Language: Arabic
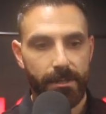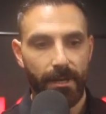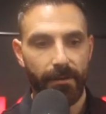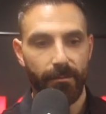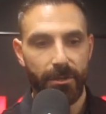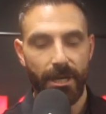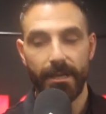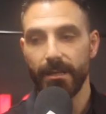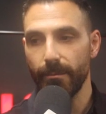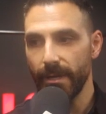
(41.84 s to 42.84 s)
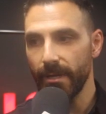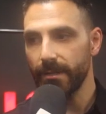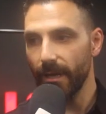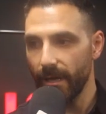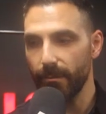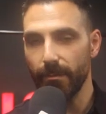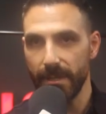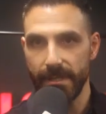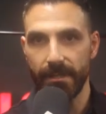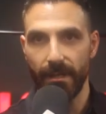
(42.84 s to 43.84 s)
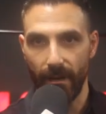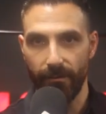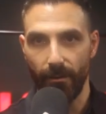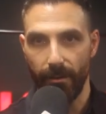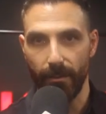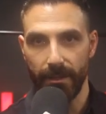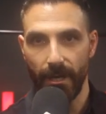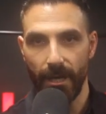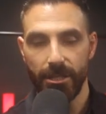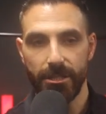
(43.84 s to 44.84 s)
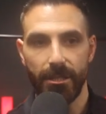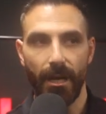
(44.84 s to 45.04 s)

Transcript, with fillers: لي في مجال التمارين تقريبا من سنة 2018